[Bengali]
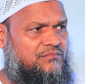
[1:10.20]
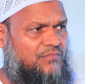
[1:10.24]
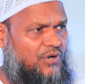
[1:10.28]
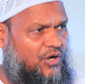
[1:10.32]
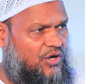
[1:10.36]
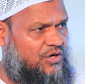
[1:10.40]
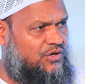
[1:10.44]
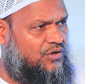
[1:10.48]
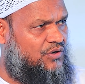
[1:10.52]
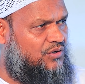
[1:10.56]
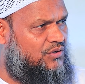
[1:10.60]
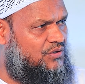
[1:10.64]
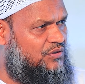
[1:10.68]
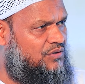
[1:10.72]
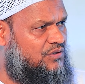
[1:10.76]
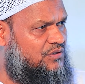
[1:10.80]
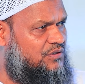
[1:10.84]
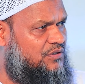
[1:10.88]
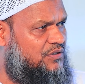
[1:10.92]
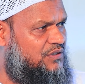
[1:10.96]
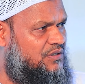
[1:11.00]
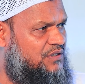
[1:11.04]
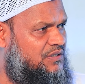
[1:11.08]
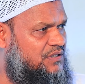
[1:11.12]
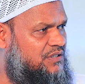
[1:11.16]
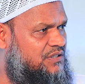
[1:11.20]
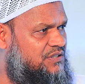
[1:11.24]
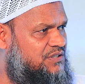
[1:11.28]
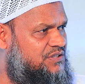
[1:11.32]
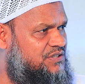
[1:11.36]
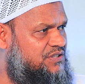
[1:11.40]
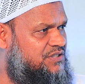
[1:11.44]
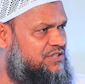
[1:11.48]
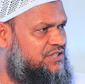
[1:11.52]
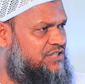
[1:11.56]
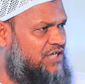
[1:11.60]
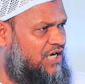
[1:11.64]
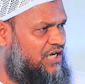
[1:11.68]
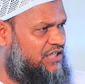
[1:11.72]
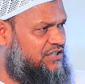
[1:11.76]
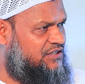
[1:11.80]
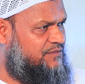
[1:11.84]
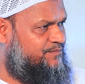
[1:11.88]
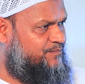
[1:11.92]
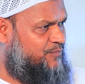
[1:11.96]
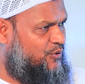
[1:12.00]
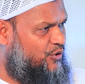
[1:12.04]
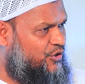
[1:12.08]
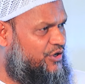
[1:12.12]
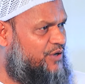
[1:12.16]
বরং সাত
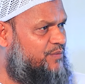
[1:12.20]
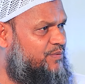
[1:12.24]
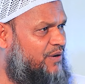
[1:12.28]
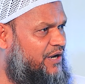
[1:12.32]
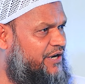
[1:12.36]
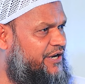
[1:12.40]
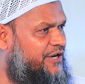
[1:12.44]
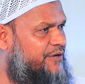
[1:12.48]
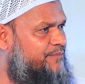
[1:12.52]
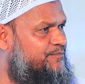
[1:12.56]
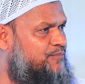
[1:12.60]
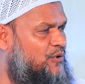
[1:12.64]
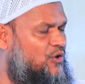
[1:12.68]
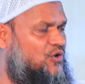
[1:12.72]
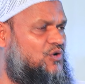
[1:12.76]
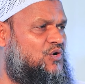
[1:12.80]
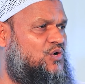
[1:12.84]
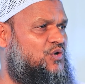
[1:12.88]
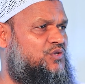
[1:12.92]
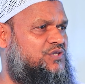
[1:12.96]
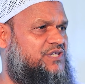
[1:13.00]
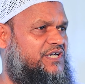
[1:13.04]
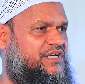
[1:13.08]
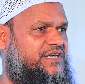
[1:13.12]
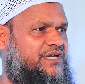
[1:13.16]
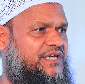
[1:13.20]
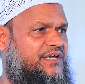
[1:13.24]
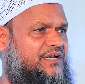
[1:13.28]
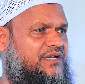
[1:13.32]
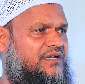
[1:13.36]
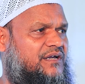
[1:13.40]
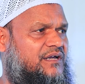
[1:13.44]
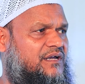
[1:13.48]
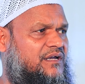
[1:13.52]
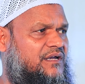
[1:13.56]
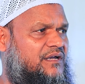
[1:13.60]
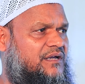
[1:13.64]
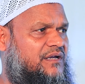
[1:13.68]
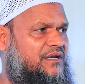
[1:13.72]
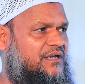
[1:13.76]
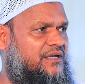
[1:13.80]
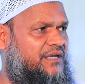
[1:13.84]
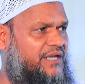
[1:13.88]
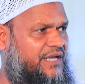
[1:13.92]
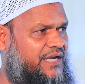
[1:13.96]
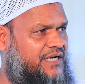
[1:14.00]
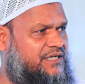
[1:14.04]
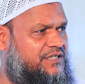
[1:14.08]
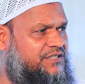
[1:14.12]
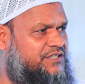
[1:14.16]
পরিবারের পক্ষ থেকে
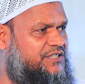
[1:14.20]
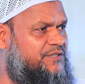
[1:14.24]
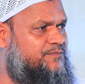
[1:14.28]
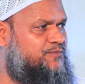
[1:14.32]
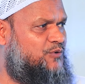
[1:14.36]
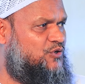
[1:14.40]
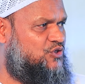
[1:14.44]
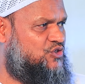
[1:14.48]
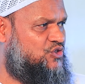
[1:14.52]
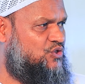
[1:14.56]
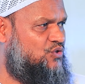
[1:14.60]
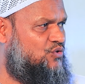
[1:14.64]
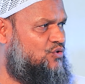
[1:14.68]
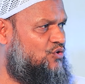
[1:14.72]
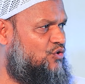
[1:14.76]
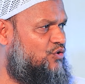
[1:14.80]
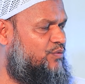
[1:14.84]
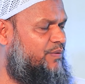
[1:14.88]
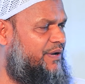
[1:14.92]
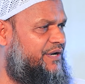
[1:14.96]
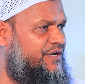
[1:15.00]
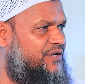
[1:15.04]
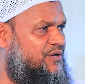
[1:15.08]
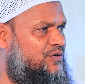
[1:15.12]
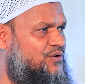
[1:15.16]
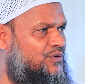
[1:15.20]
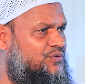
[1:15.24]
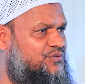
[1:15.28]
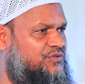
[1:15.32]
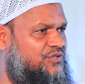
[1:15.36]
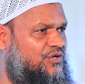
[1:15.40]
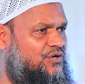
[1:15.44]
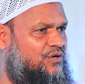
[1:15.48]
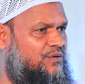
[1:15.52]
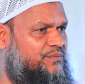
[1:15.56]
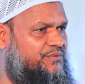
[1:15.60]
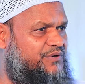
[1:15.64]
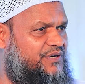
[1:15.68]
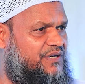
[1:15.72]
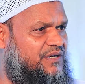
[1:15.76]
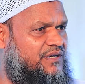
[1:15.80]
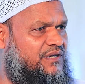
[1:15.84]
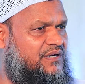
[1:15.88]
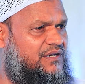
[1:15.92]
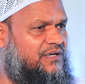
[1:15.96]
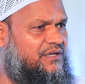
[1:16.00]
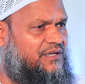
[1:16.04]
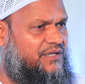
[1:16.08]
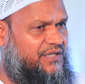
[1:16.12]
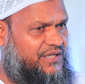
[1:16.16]
একটি পশু কুরবানি করতে হবে
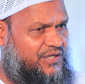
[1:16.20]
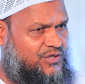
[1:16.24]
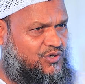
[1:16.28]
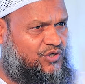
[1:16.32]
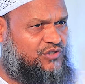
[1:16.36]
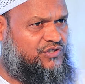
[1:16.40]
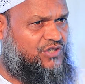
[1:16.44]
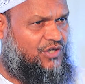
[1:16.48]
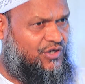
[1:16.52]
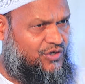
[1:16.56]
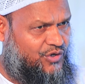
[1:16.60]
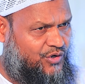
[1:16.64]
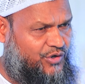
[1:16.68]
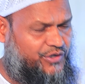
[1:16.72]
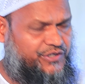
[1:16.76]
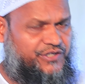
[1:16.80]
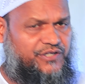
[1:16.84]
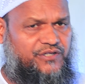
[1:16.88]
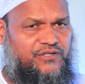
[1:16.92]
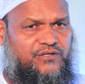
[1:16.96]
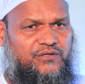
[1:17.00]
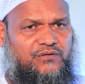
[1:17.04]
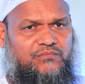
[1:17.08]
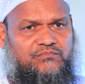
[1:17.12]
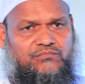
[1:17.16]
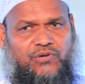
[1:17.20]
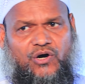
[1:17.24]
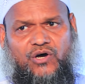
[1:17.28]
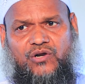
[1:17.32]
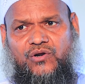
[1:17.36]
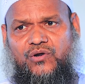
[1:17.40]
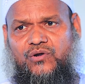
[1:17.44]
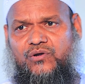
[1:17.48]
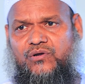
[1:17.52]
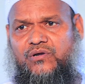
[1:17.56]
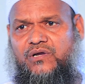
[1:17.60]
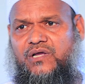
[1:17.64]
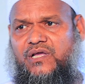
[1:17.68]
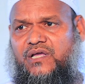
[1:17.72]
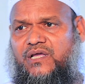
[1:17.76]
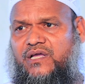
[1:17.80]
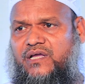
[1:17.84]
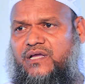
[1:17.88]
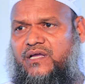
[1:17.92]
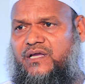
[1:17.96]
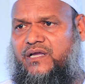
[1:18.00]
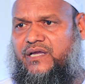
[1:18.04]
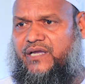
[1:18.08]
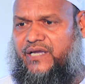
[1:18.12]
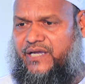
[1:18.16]
এ কথা নয় বরং
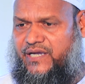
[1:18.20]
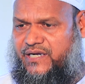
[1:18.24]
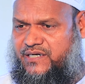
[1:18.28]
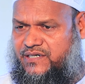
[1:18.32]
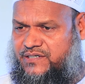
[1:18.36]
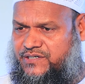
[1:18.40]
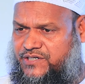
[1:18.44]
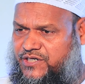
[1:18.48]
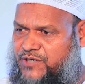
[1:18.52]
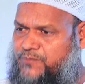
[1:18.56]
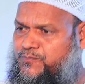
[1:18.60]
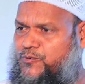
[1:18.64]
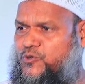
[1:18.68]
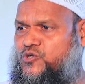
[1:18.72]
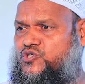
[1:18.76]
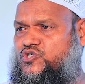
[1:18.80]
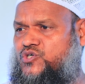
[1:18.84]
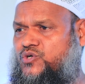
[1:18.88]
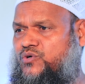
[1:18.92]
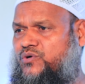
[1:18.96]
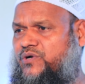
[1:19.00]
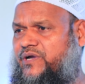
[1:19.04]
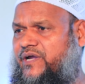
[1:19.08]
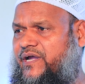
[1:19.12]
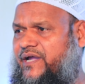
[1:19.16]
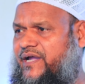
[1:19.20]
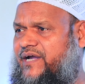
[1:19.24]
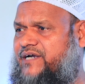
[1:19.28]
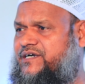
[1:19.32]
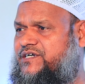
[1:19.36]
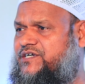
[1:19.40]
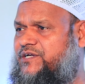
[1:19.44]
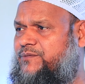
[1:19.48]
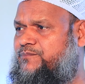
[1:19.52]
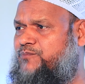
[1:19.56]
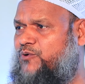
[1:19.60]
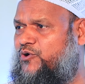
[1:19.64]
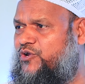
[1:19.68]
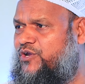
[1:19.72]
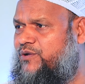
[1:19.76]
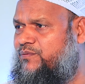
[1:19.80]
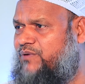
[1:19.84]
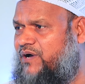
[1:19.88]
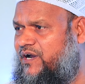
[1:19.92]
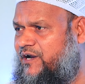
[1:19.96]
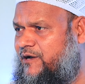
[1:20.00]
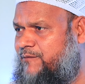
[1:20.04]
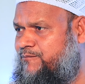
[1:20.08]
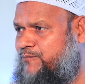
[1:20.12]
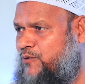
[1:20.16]
একটি পশু একটি
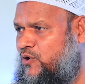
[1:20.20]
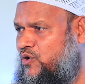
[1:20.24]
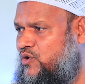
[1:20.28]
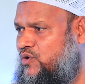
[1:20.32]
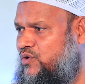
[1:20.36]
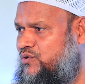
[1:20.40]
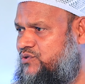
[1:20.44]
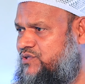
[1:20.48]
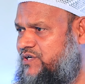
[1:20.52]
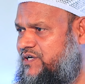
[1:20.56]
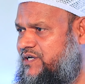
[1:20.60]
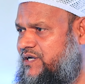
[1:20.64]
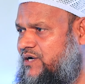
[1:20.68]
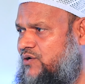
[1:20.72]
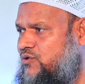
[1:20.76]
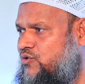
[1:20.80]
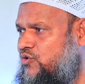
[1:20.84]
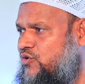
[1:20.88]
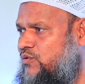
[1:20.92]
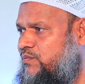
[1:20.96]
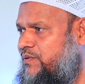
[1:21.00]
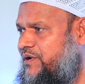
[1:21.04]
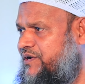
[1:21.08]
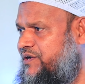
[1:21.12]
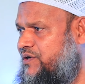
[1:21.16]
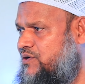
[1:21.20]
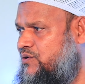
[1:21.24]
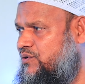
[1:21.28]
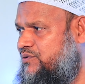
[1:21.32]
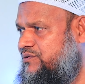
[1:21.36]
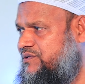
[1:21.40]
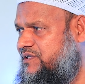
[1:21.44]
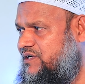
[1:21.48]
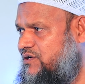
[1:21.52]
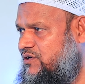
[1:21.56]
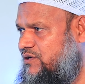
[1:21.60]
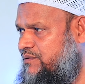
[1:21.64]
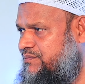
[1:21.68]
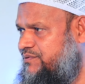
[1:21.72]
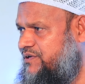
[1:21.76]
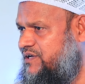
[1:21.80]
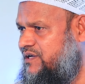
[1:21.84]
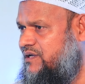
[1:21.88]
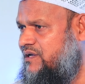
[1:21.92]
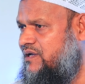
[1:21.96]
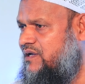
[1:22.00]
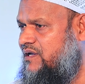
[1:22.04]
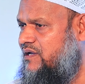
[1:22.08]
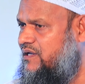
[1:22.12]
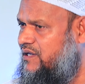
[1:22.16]
পরিবারের পক্ষ থেকে কুরবানি করতে হবে
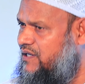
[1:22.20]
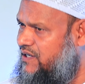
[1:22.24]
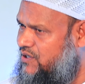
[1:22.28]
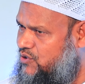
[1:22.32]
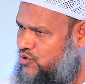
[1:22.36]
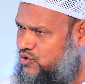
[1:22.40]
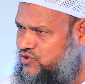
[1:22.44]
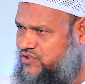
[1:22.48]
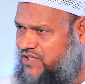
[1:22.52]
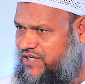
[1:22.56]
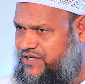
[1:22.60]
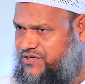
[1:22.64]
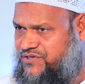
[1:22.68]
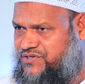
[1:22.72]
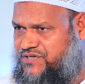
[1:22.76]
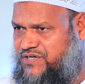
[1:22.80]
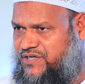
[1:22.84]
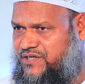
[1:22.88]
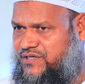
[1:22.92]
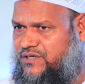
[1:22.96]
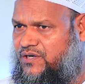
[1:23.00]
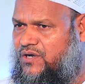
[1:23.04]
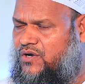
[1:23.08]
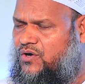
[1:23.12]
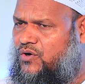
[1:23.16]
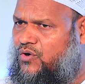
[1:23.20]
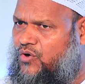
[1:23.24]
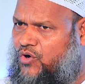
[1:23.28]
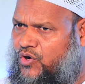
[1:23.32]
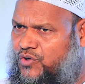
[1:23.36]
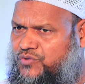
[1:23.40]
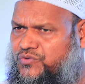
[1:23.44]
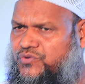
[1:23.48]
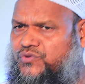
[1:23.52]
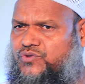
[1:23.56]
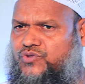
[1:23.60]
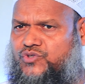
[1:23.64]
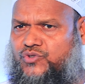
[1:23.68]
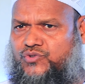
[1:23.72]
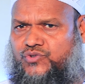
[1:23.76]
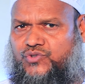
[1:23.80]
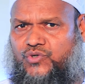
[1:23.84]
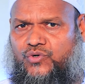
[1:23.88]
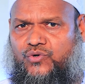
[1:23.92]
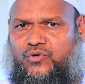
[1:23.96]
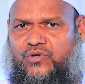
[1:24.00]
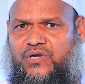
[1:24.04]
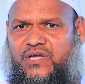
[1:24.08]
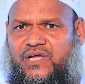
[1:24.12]
এ কথাই ঠিক অন্তত